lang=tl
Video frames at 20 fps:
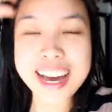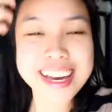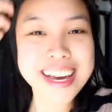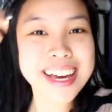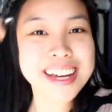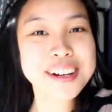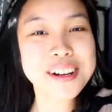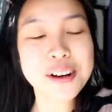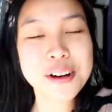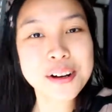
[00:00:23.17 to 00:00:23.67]

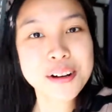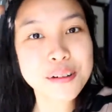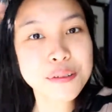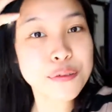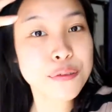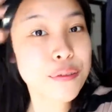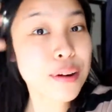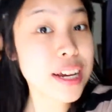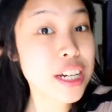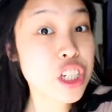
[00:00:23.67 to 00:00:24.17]
Ayan, no?
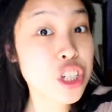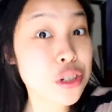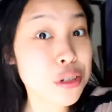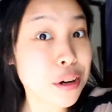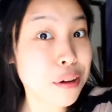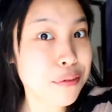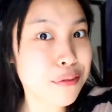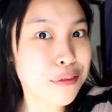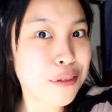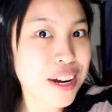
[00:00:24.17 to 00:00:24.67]
Fresh
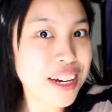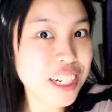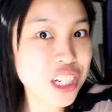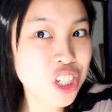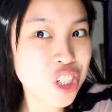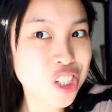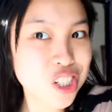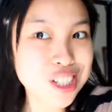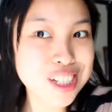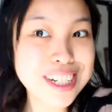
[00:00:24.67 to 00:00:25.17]
na
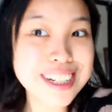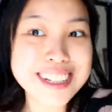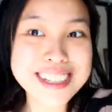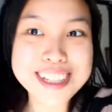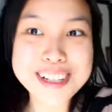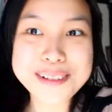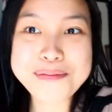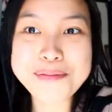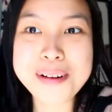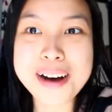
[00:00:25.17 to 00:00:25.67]
fresh. ba
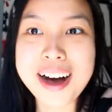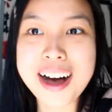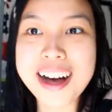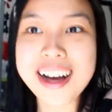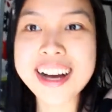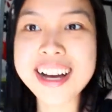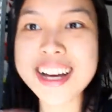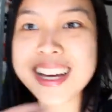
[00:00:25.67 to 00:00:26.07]
diba?